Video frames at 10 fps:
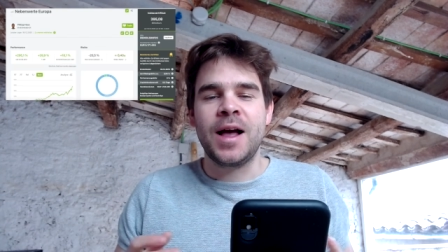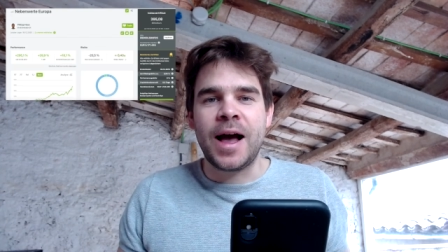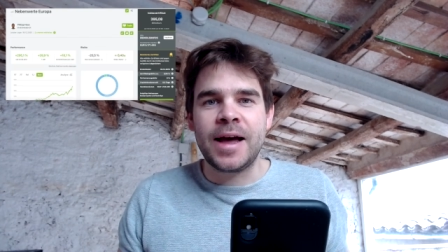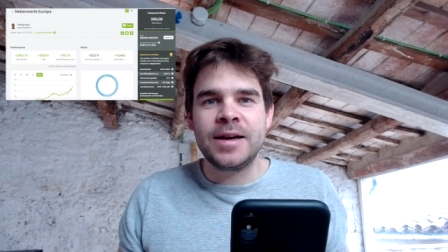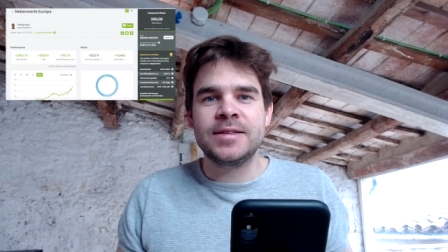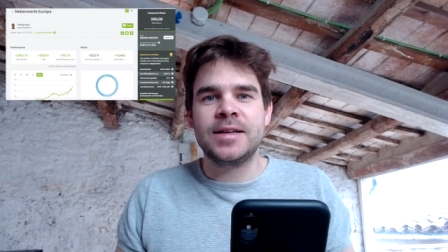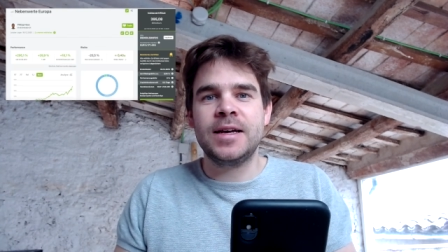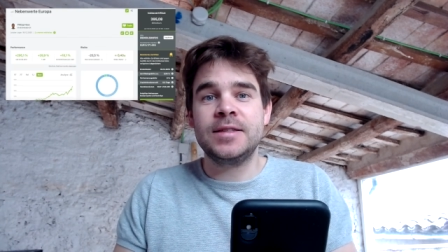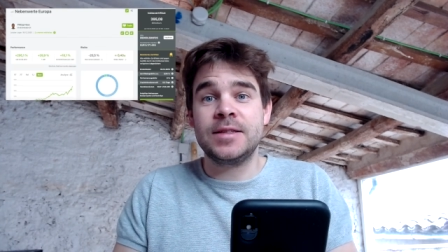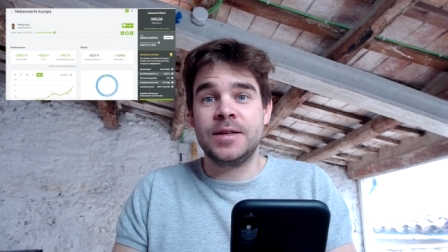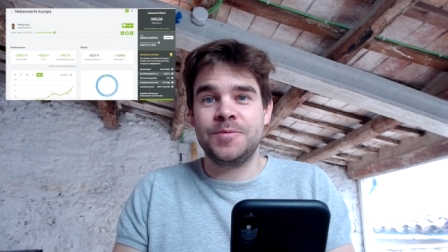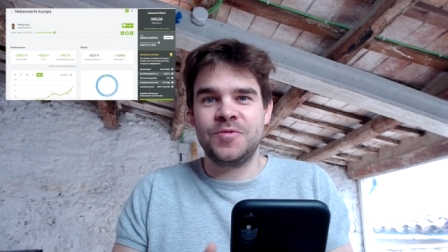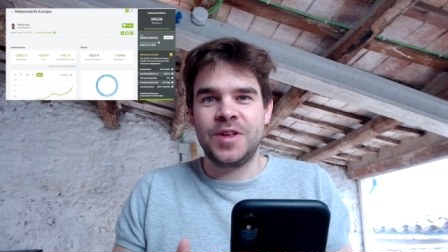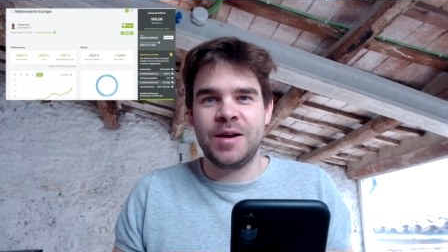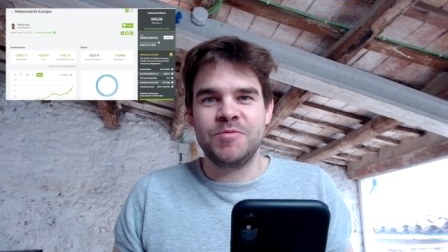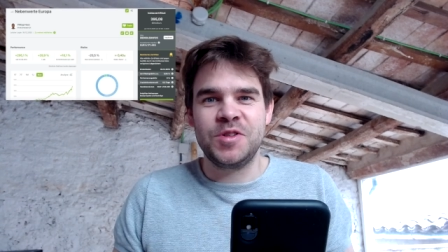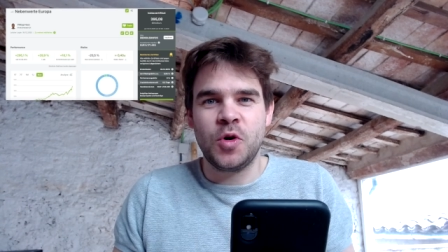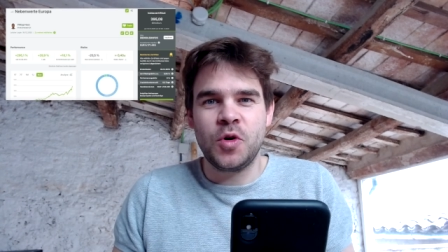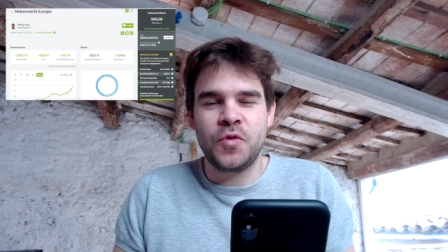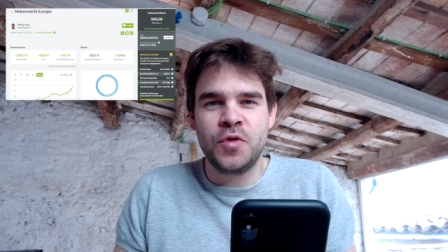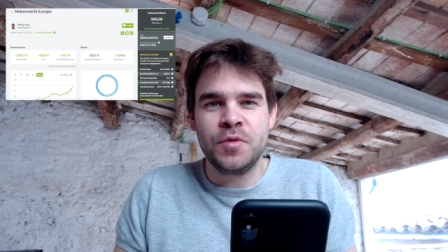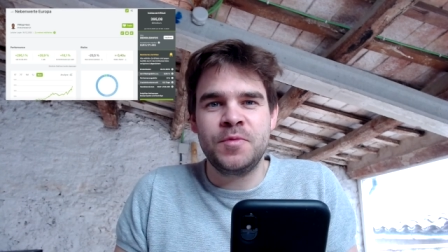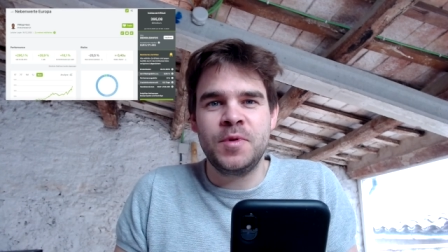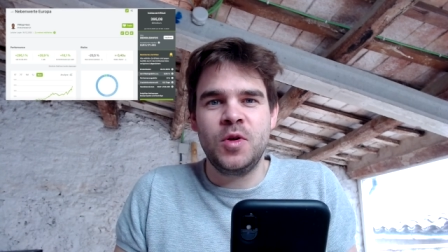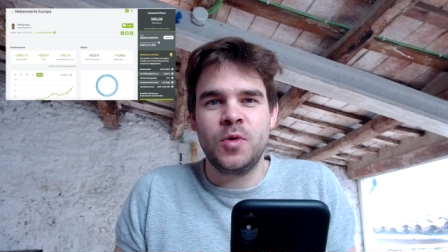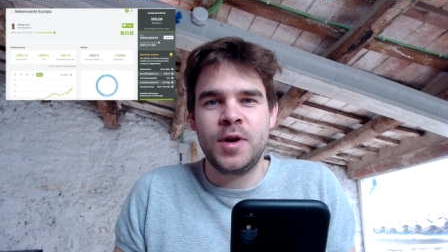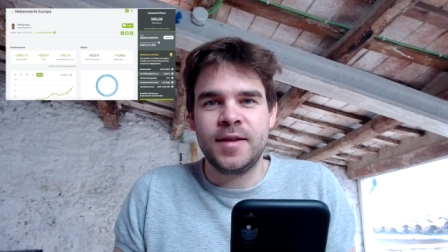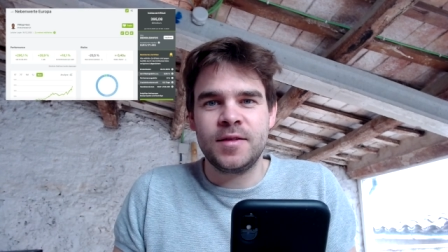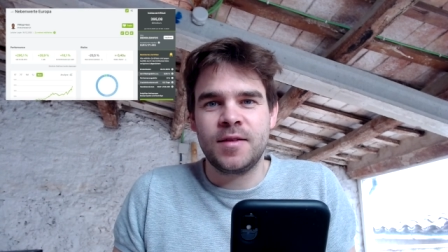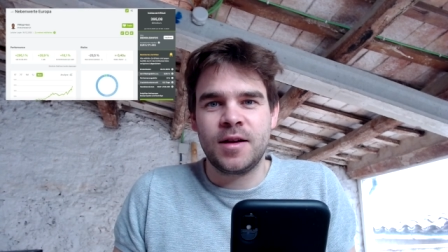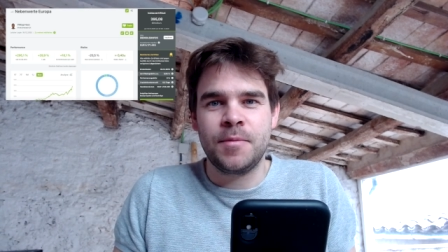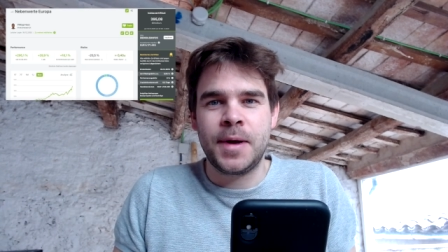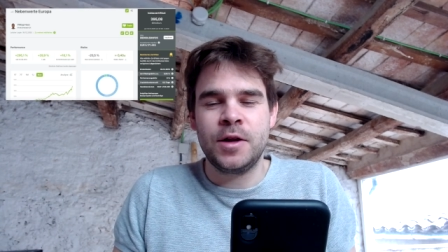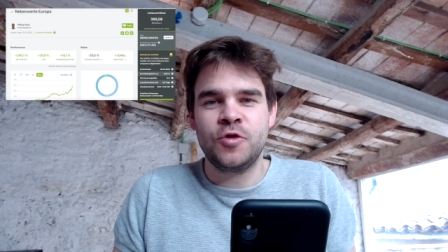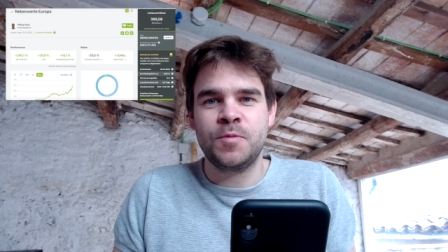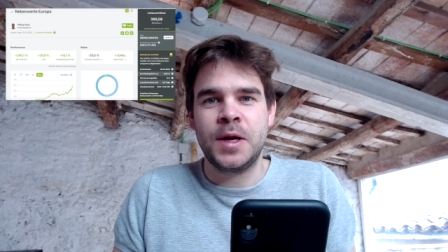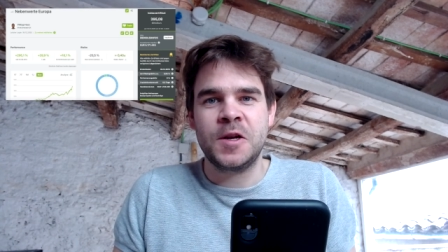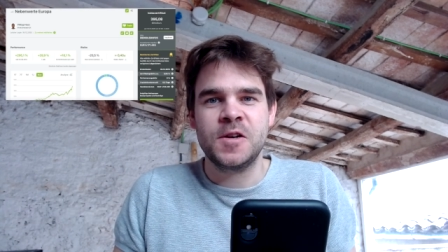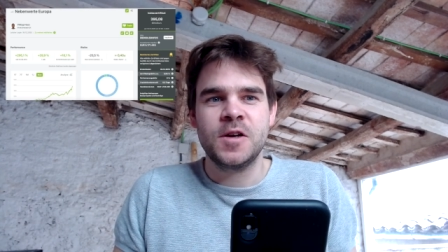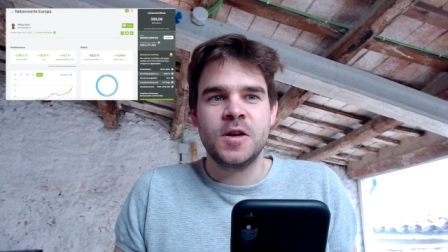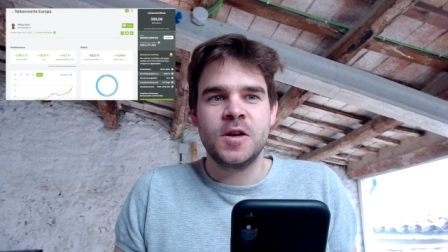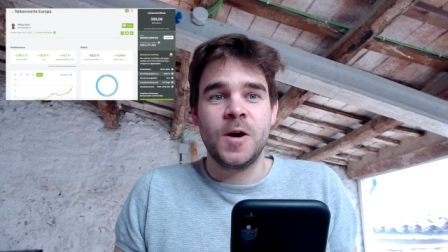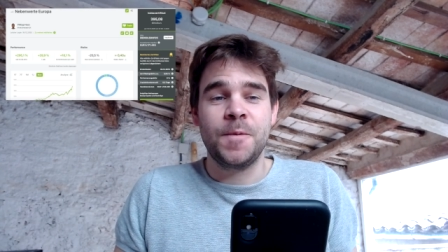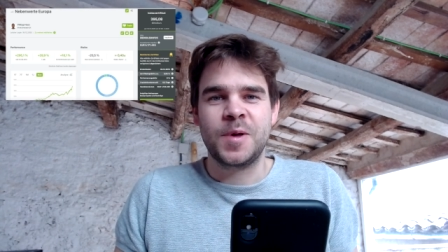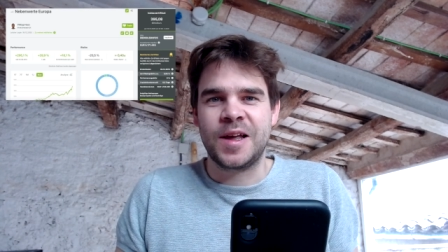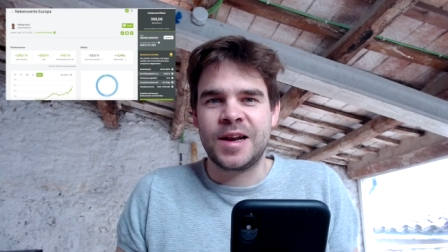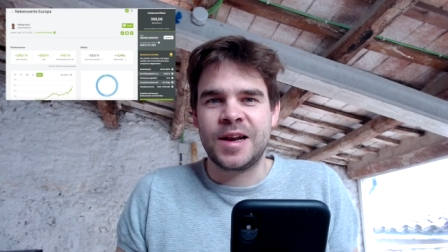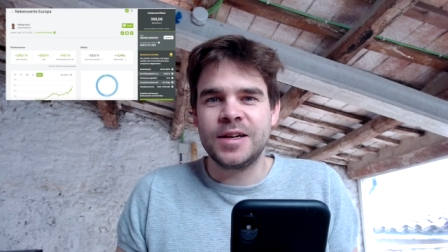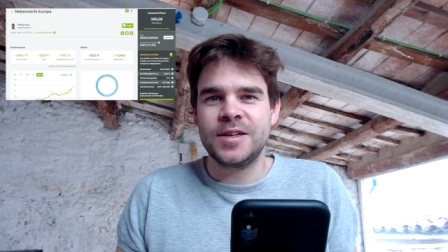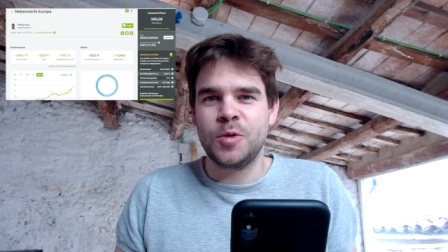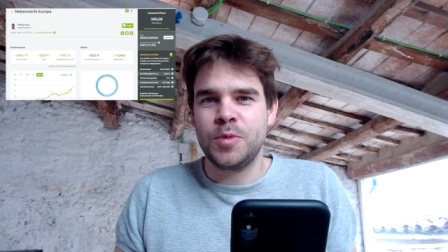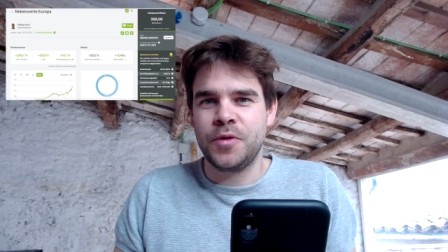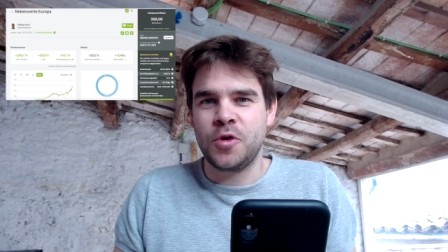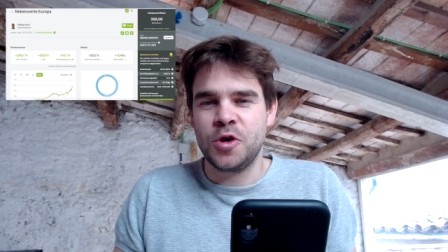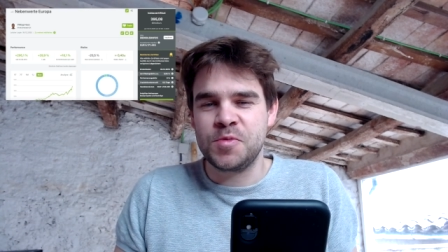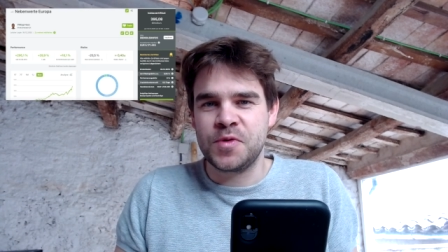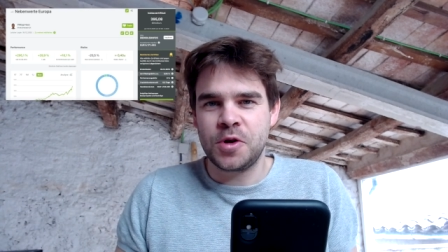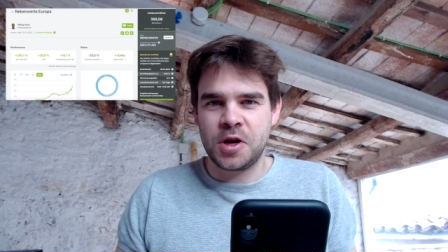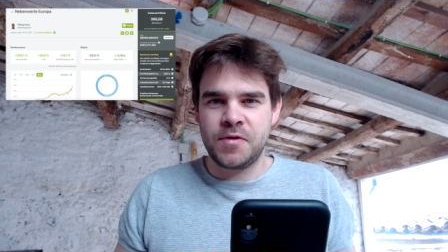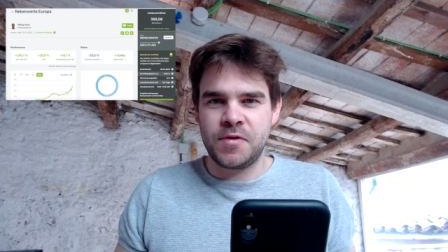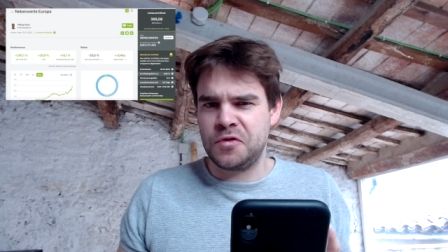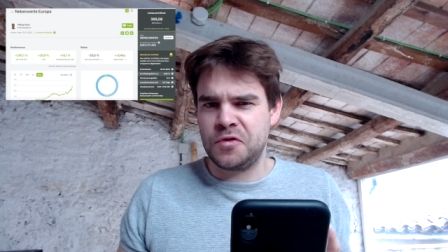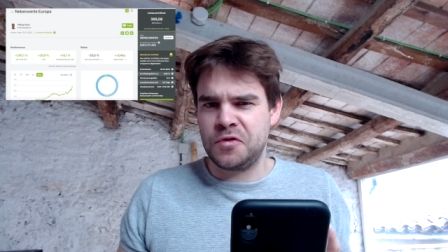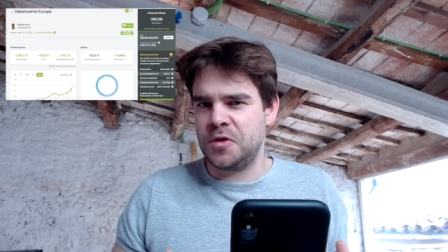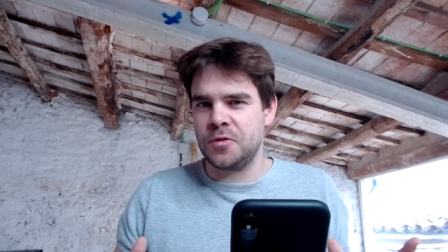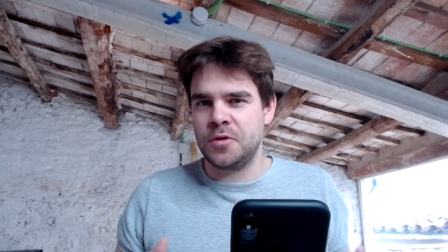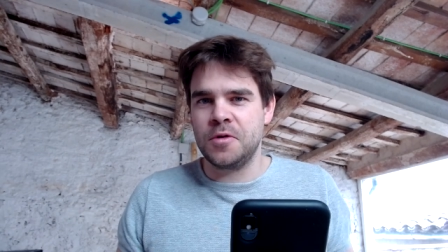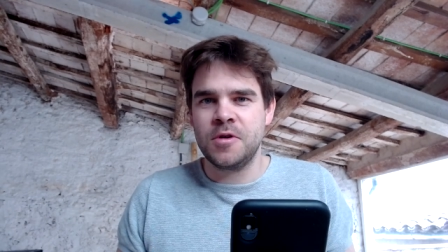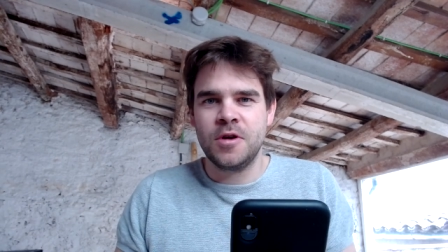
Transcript: Einerseits, ähm, wir haben die Woche 5 Millionen Assets under Management ähm, geknackt, darüber freue ich mich wirklich, weil das für mich so eine